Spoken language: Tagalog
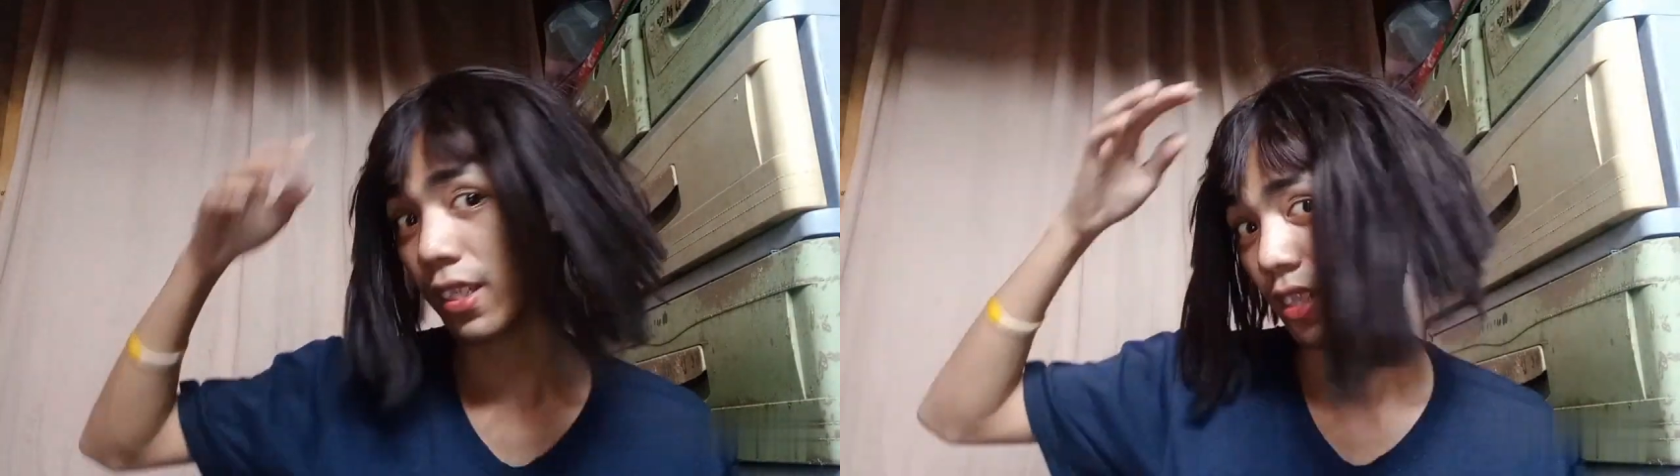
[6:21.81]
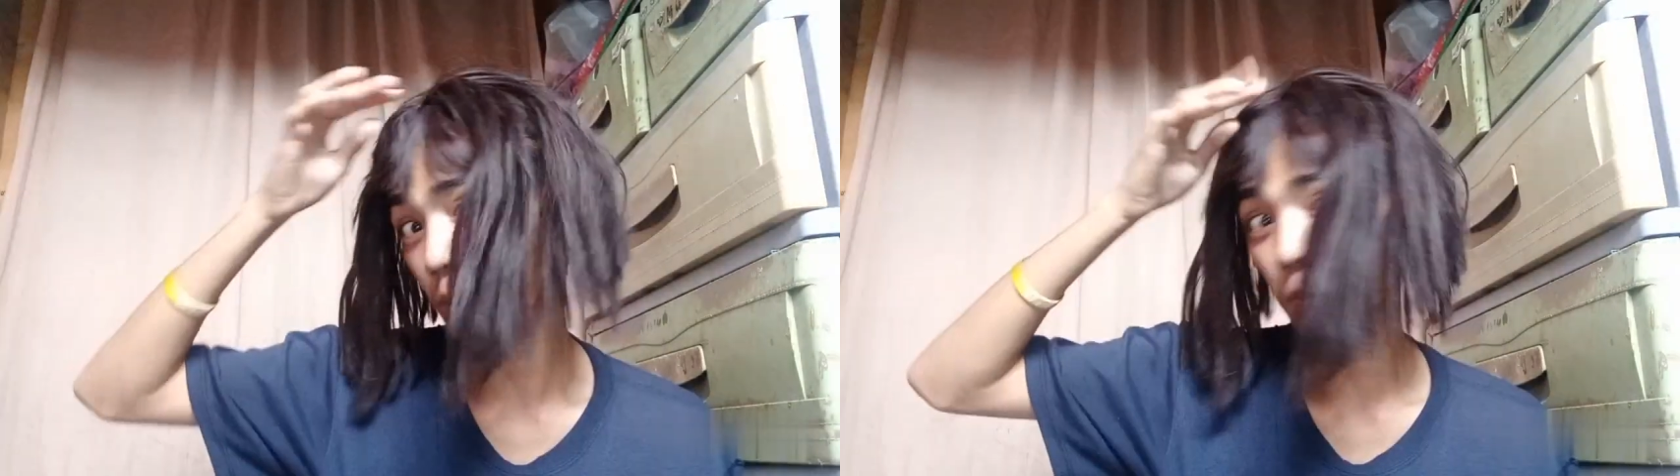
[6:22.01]

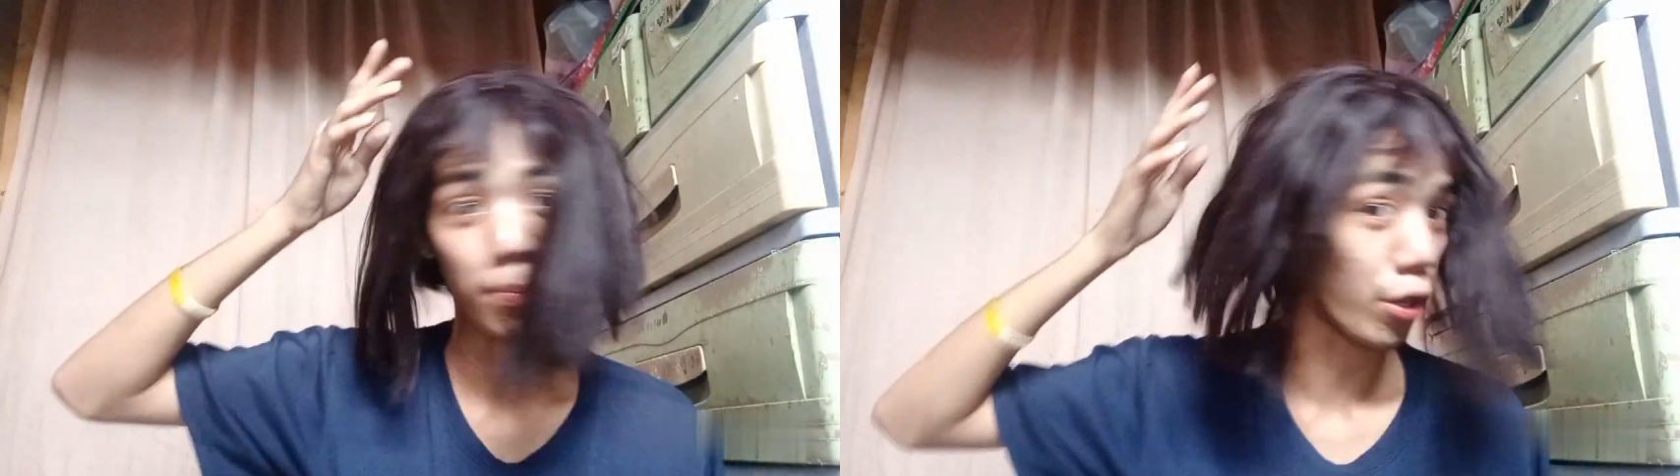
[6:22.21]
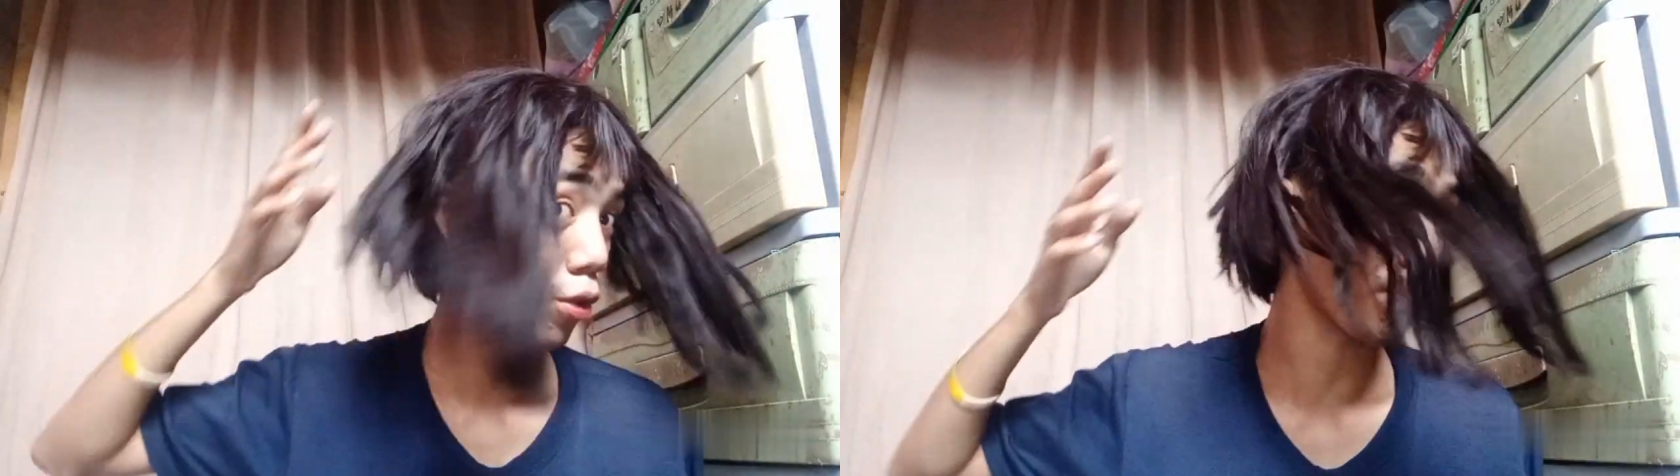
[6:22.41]
pares
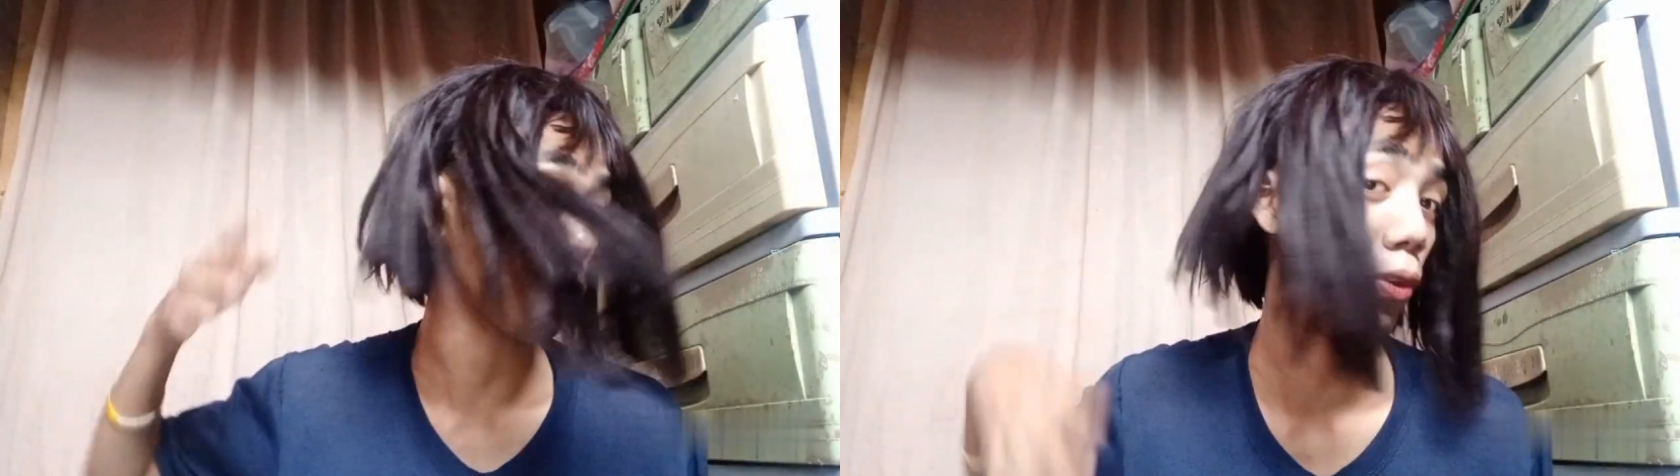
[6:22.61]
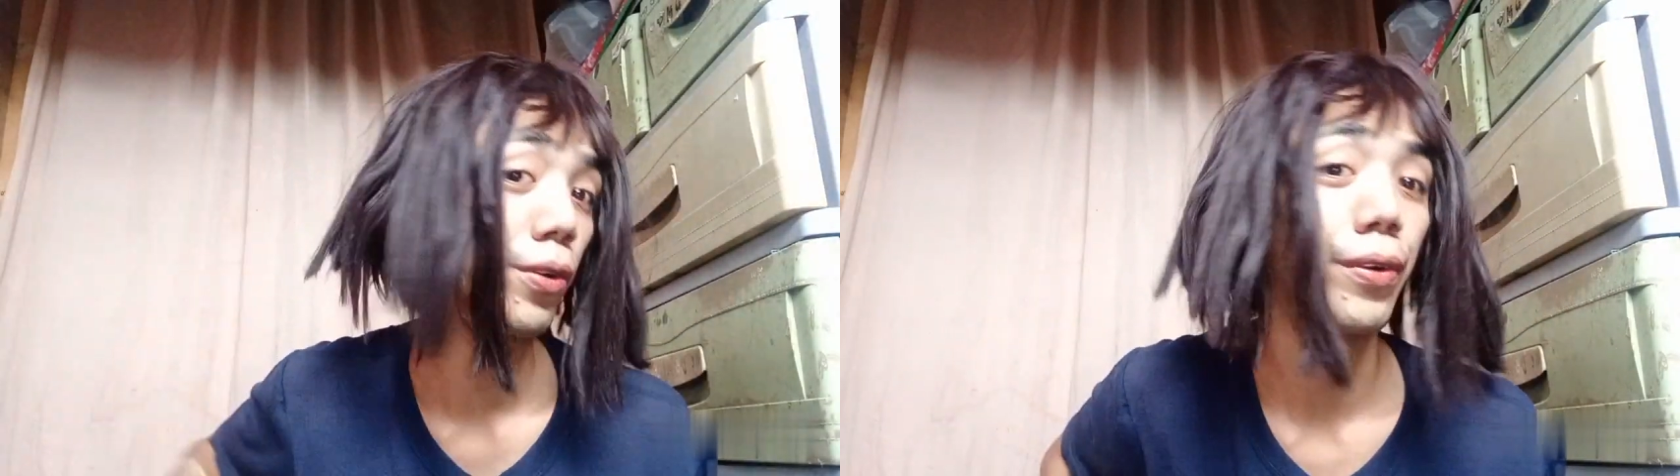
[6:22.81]
kaming
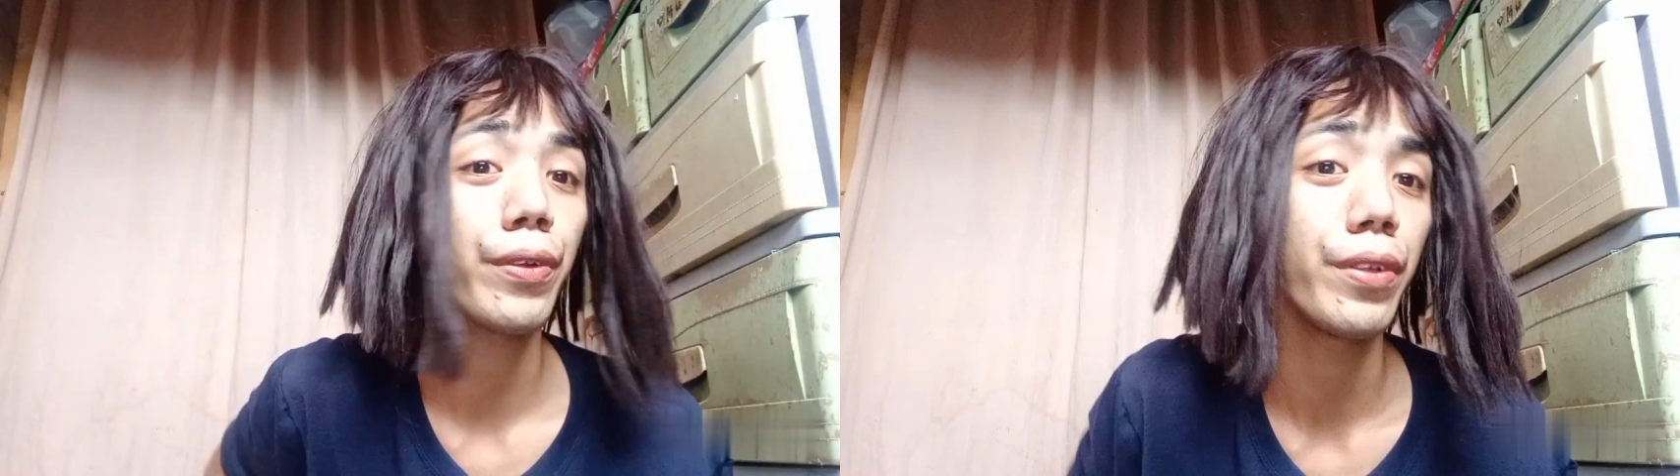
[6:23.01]
pokpok